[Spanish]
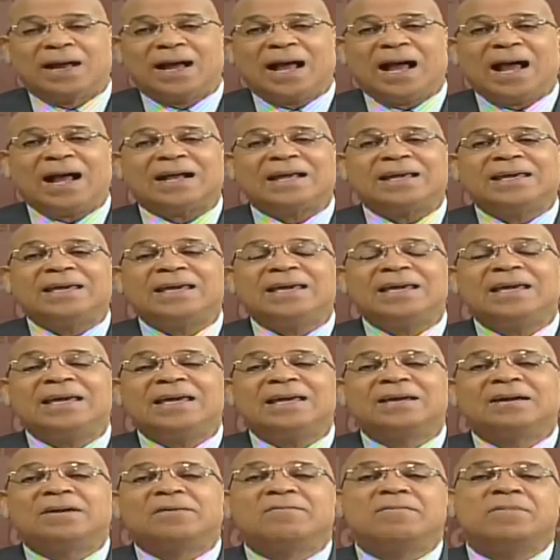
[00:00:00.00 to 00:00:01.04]

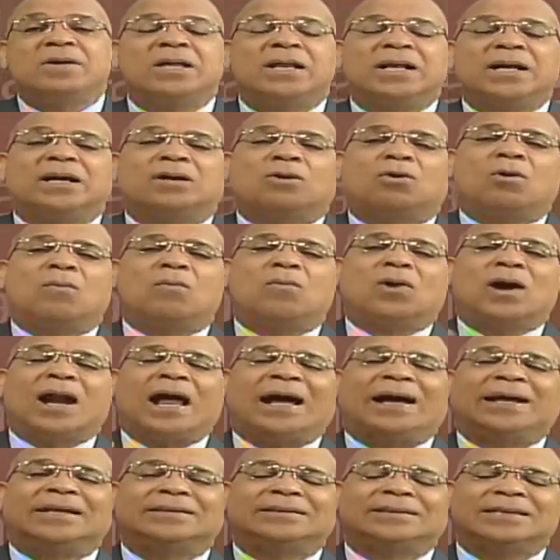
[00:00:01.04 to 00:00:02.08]
Aquí, miren cómo la
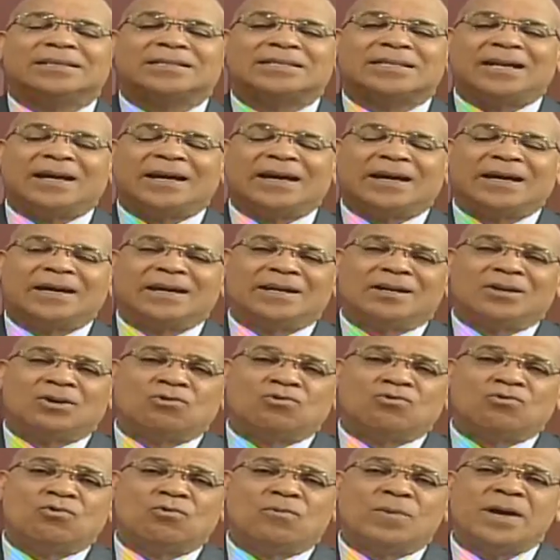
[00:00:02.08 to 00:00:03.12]
gente se
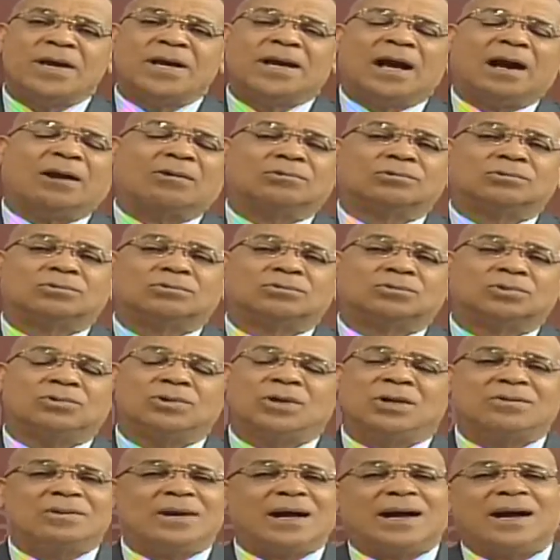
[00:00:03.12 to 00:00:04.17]
ubica,
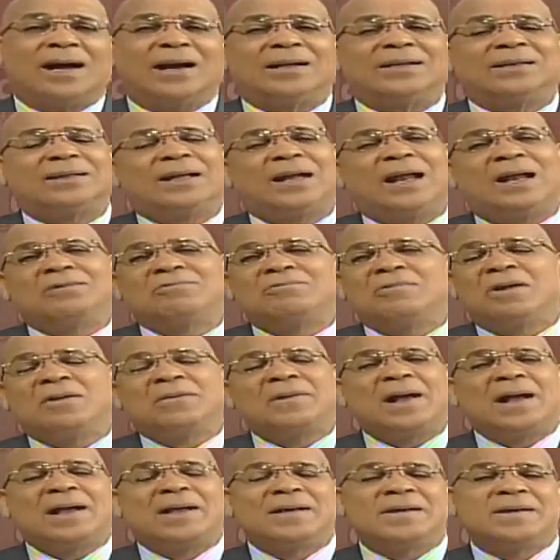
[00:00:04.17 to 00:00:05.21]
construye una carretera
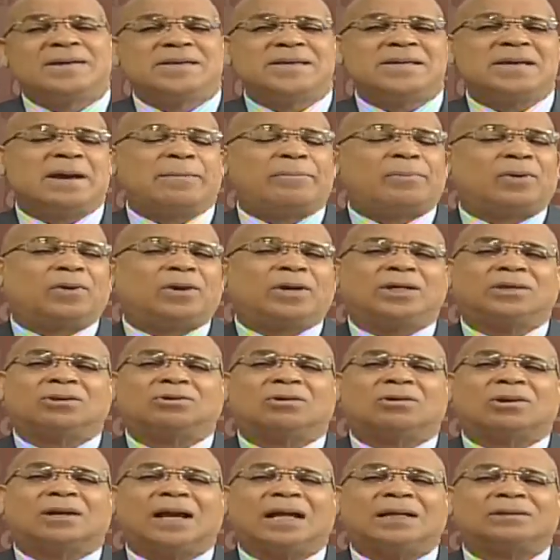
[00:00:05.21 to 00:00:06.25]
nueva y a
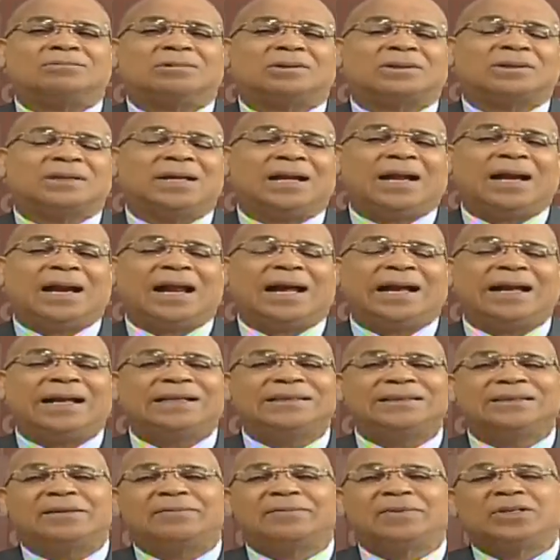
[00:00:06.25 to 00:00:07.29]
poquito rato está la
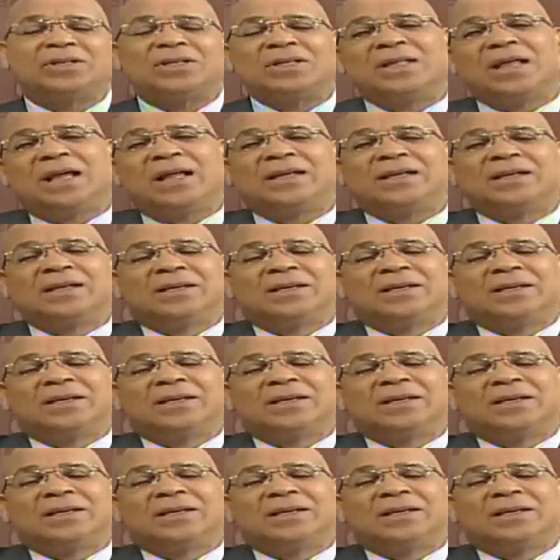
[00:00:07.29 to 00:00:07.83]
gente metida